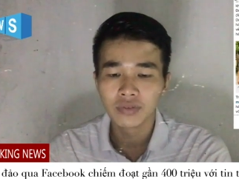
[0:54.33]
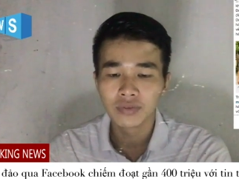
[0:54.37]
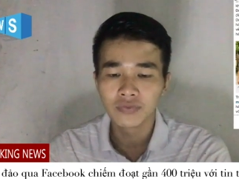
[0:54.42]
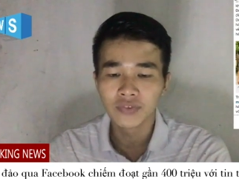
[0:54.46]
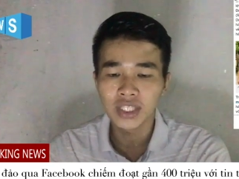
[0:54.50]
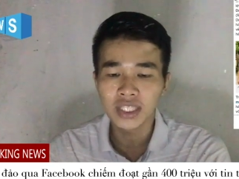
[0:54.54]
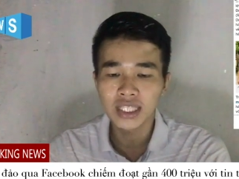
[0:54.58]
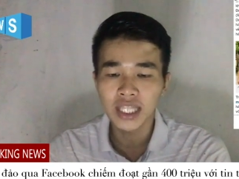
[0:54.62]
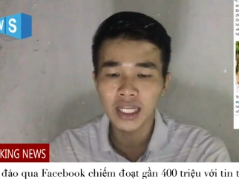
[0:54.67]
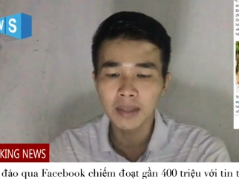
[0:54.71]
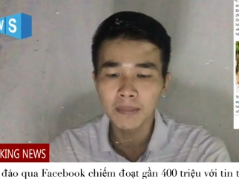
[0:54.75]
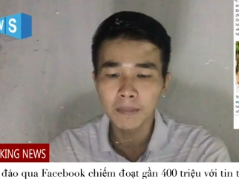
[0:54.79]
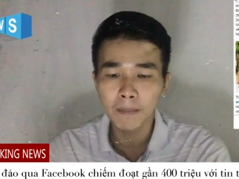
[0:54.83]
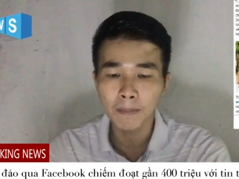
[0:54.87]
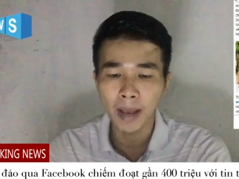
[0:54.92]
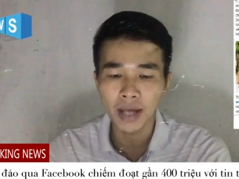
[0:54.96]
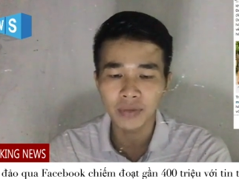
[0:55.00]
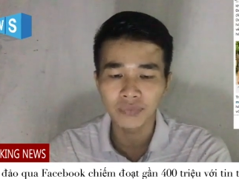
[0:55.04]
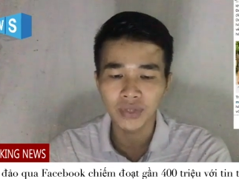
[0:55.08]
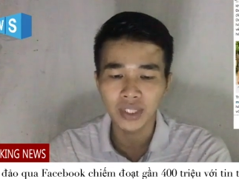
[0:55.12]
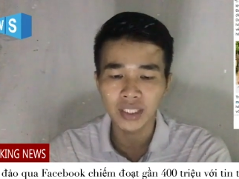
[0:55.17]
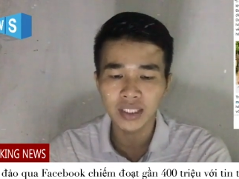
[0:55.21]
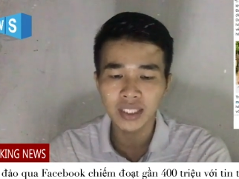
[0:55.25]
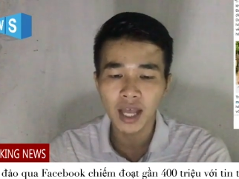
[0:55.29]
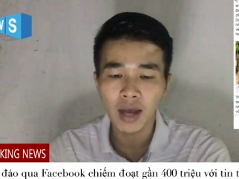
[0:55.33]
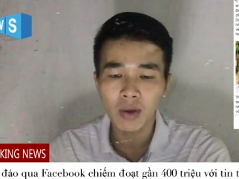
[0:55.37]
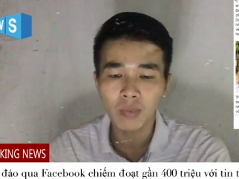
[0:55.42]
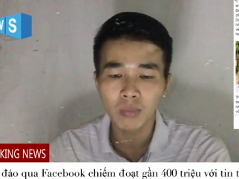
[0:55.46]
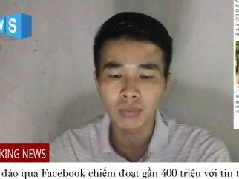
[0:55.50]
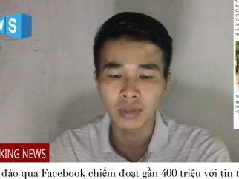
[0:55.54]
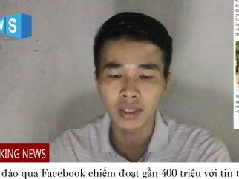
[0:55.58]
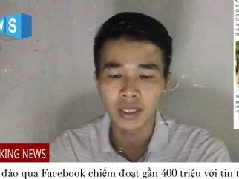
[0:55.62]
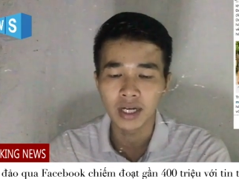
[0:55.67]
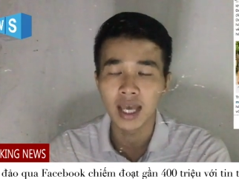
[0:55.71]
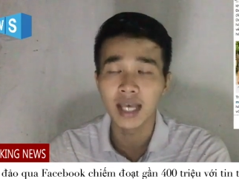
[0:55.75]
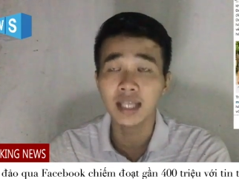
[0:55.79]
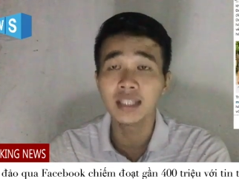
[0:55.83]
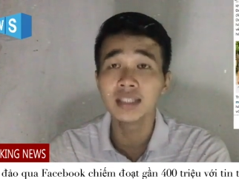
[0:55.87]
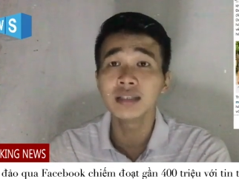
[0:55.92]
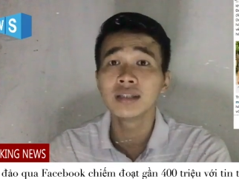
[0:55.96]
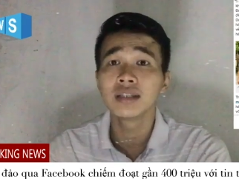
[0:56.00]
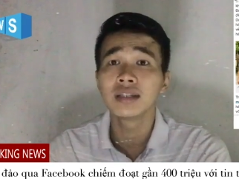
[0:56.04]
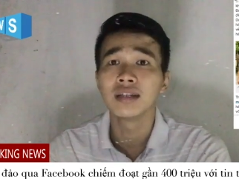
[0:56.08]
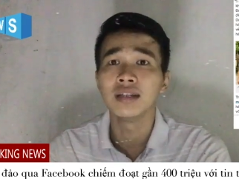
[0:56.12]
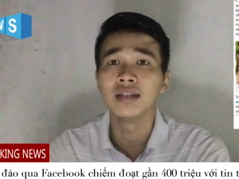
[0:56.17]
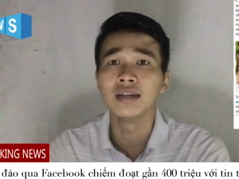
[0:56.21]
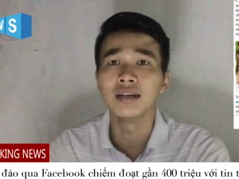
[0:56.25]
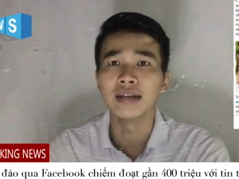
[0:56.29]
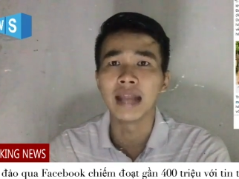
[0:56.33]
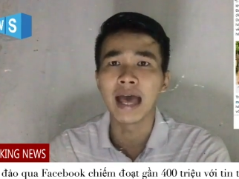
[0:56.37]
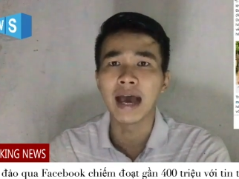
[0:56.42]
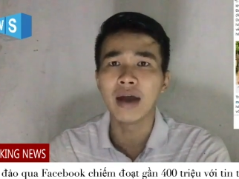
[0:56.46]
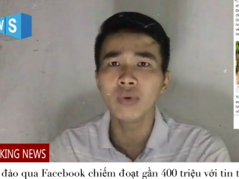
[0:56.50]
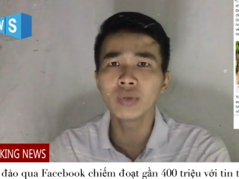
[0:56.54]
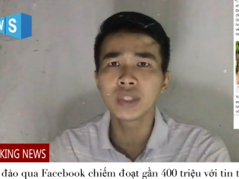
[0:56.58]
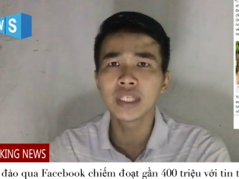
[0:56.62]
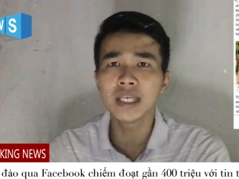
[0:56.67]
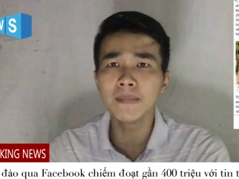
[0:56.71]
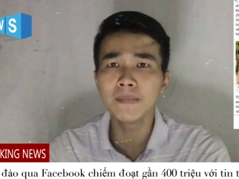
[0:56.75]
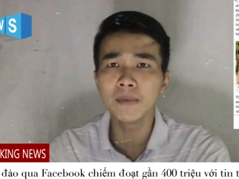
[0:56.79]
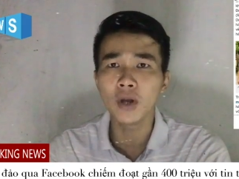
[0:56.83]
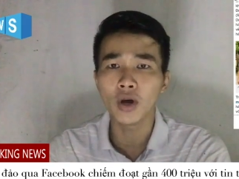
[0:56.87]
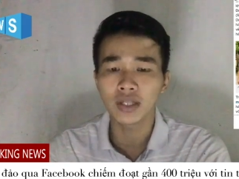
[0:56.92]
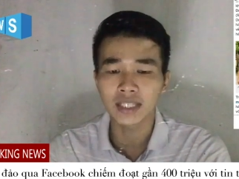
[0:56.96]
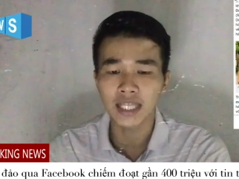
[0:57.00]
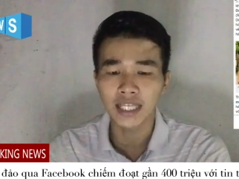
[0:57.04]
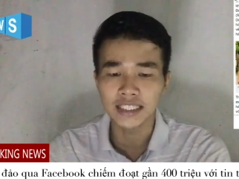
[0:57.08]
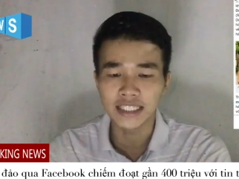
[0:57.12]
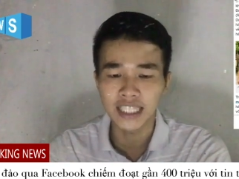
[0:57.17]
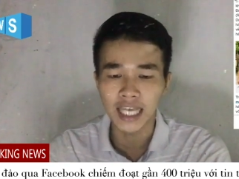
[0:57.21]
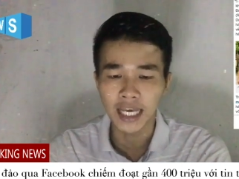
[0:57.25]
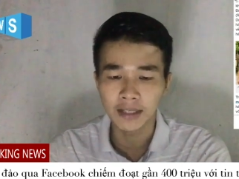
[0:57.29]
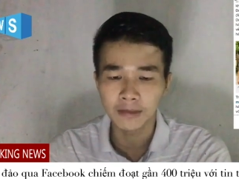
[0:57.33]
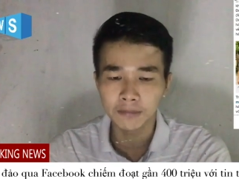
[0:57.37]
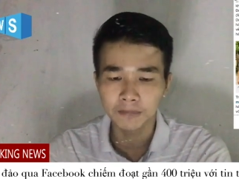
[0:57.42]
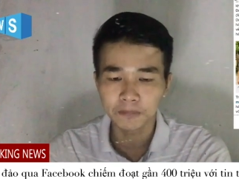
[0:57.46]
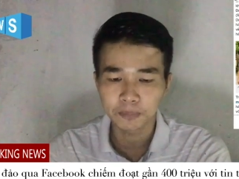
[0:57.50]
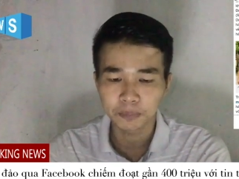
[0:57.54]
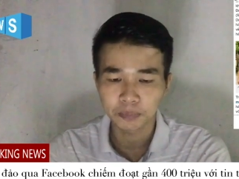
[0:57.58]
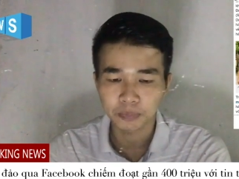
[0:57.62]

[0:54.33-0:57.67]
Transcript: vi tính mạng viễn thông để lừa đảo chiếm đoạt tài sản